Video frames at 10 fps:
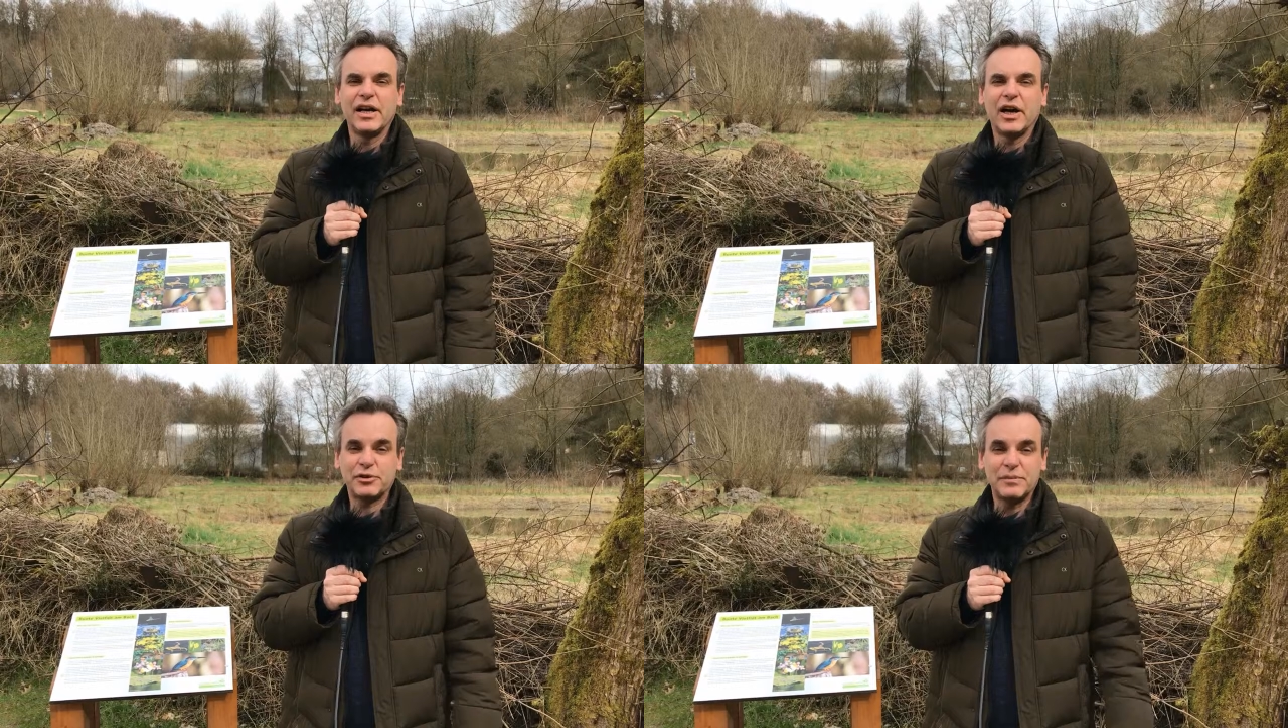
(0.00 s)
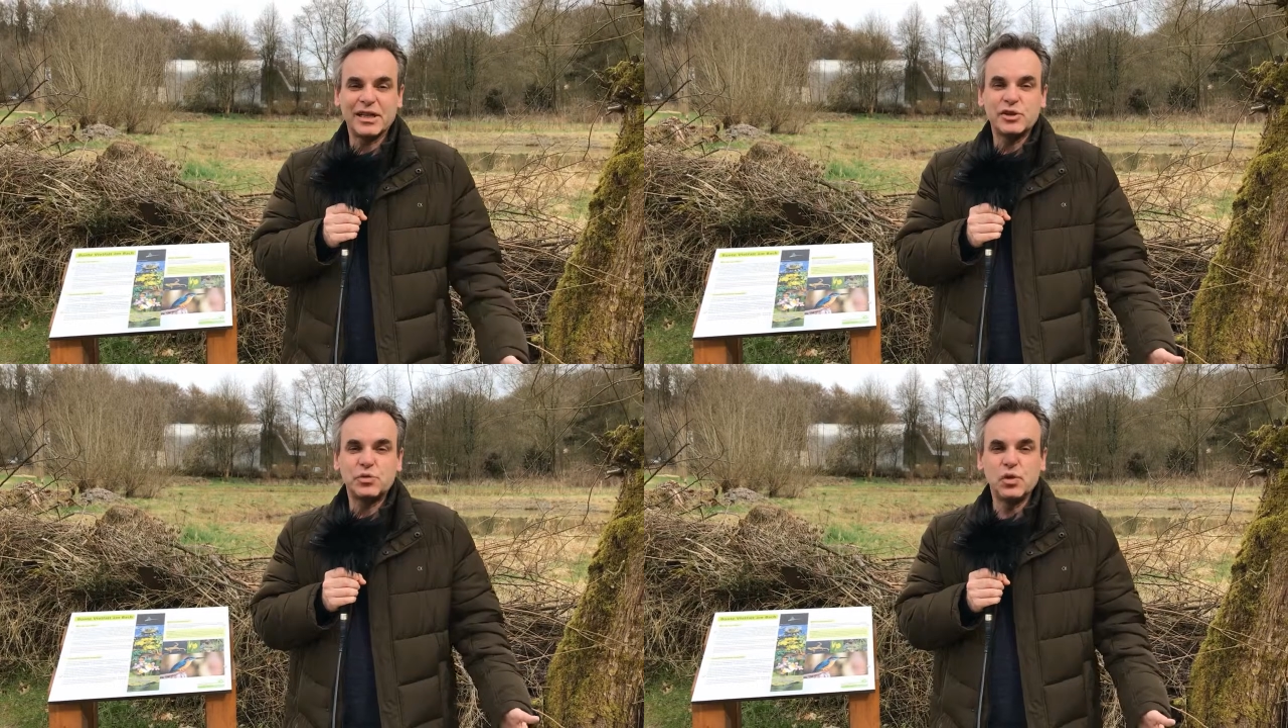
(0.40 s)
Auf dem
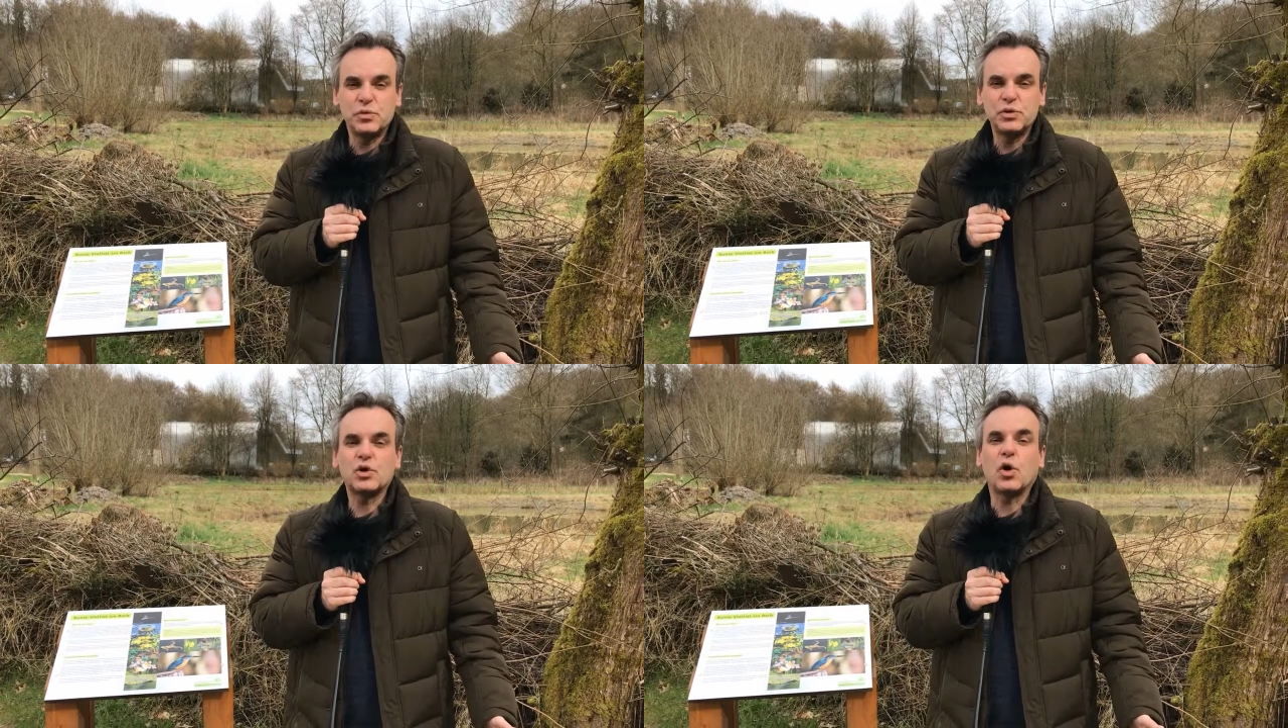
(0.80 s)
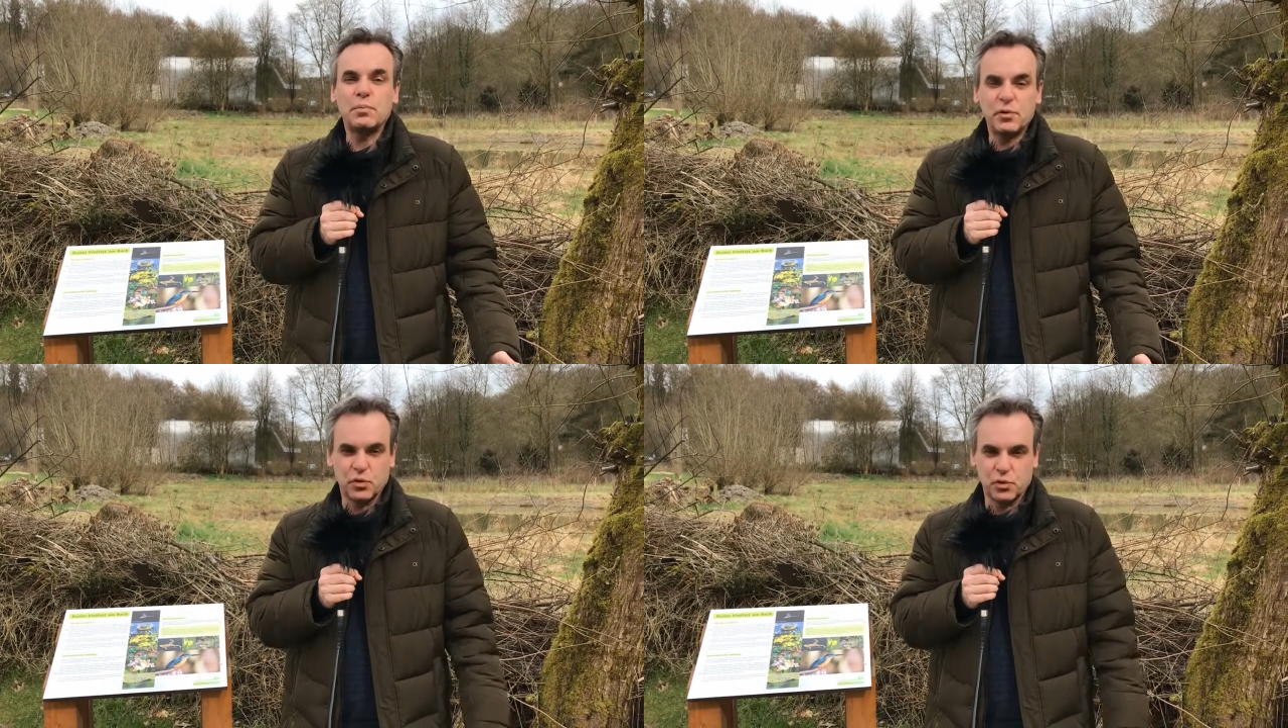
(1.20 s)
Naturgut
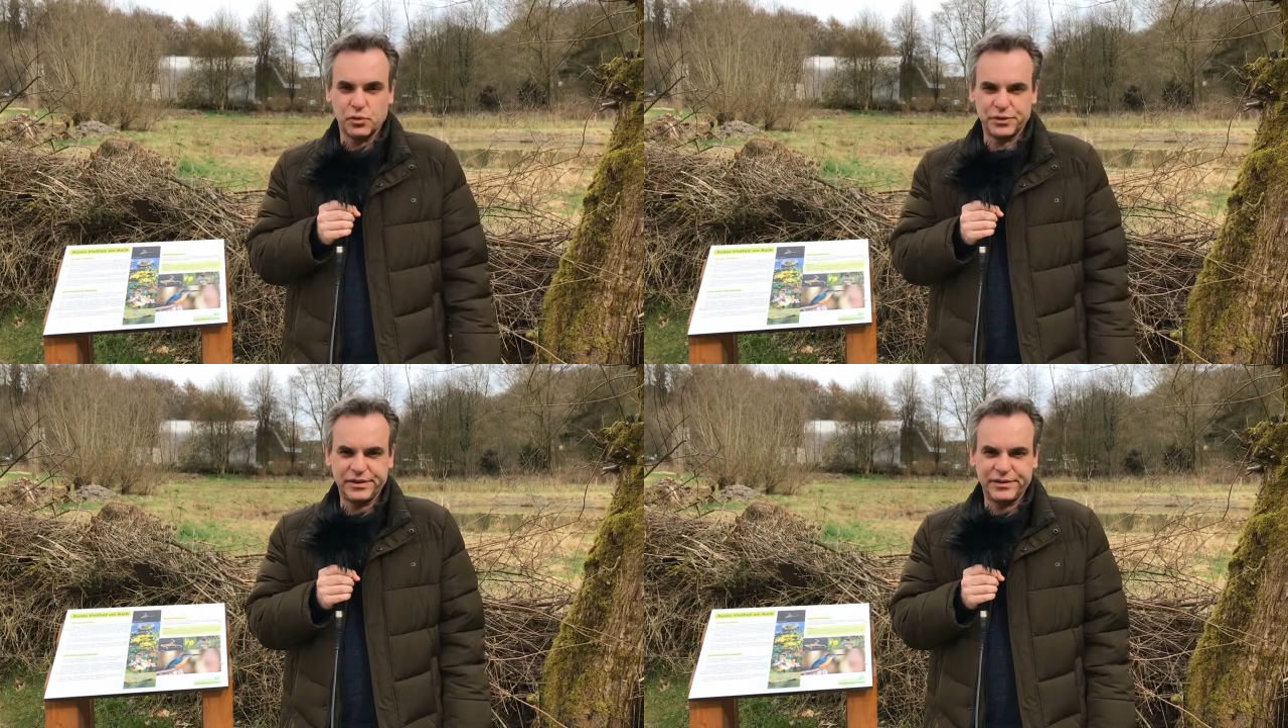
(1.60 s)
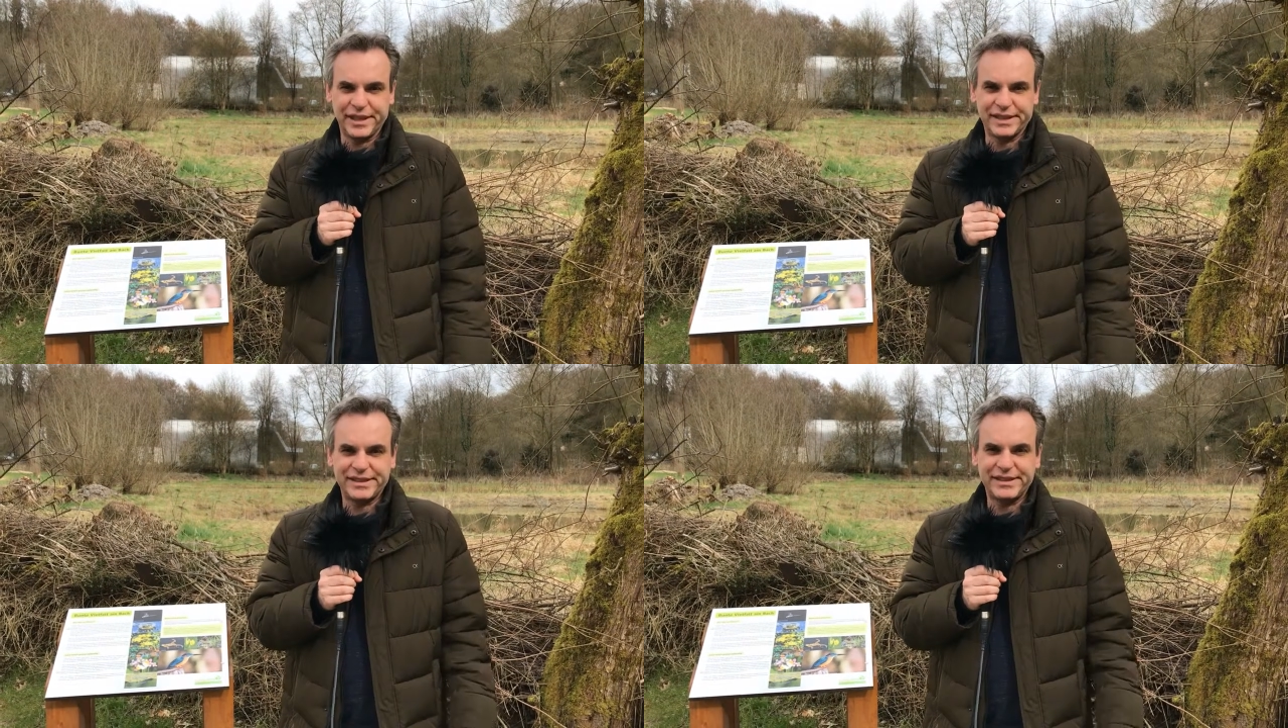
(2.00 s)
Obhofen sind wir
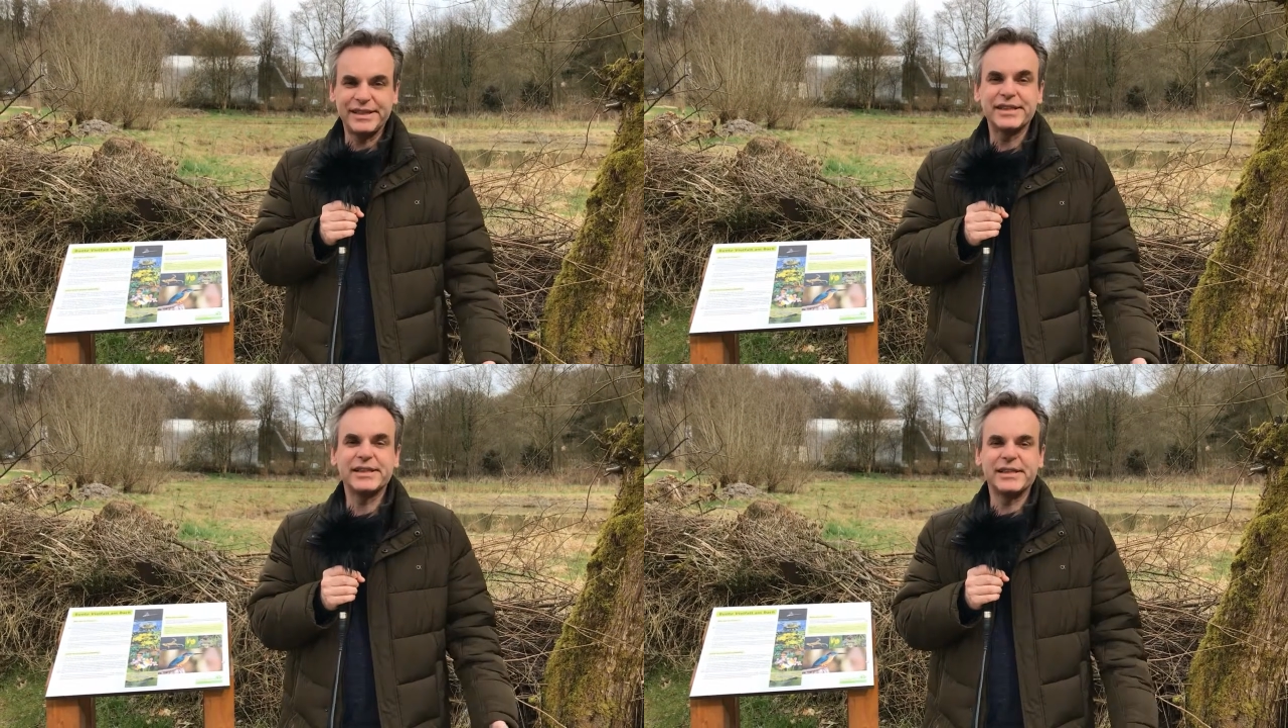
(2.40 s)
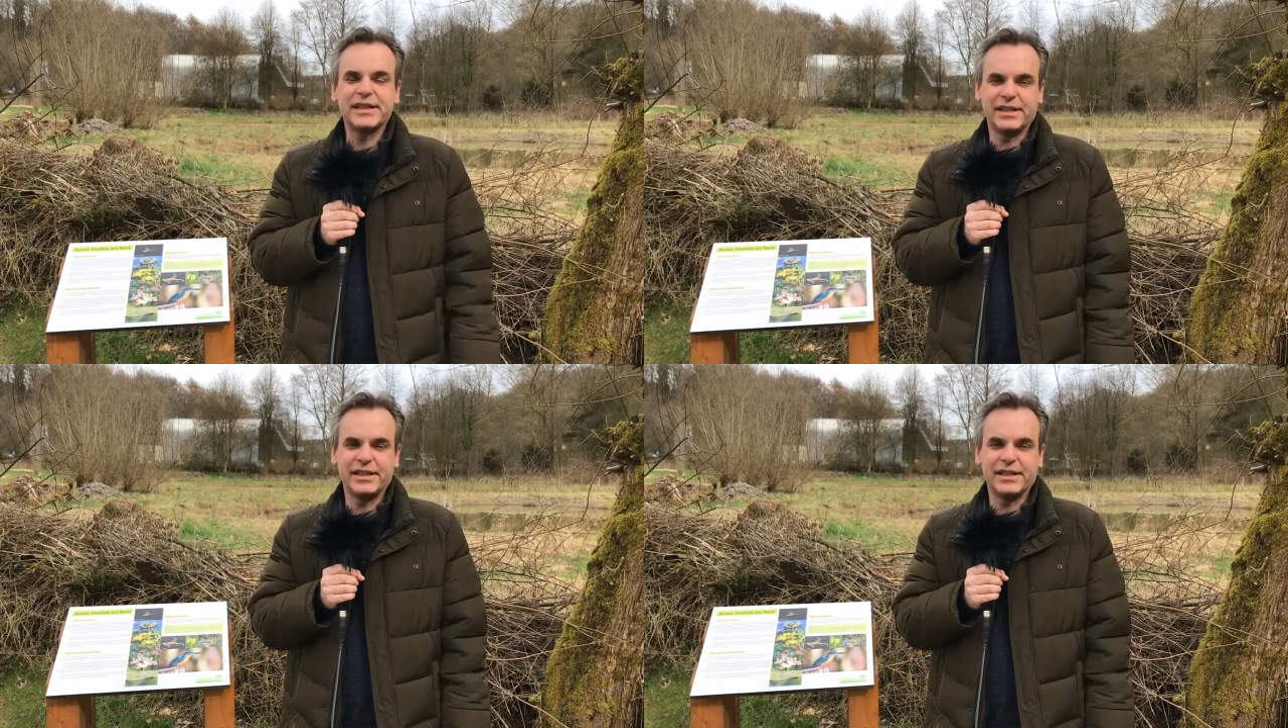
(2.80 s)
jetzt hier in